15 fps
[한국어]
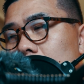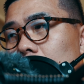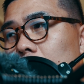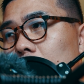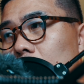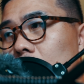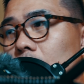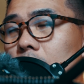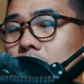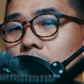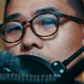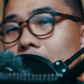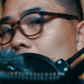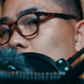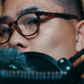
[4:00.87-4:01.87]
시작부터 끝까지
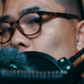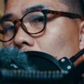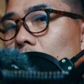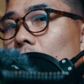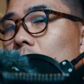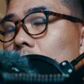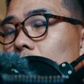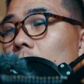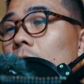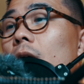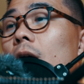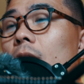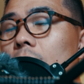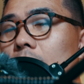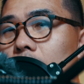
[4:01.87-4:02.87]
하면 안 좋아요. 그러면
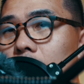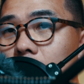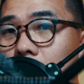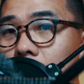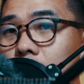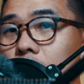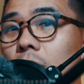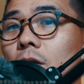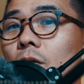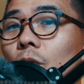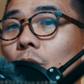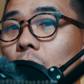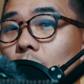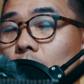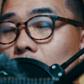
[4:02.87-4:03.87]
그런 사람들이
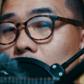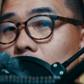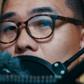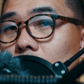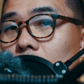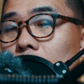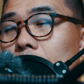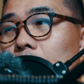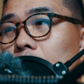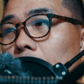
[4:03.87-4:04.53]
들어오기 위해서는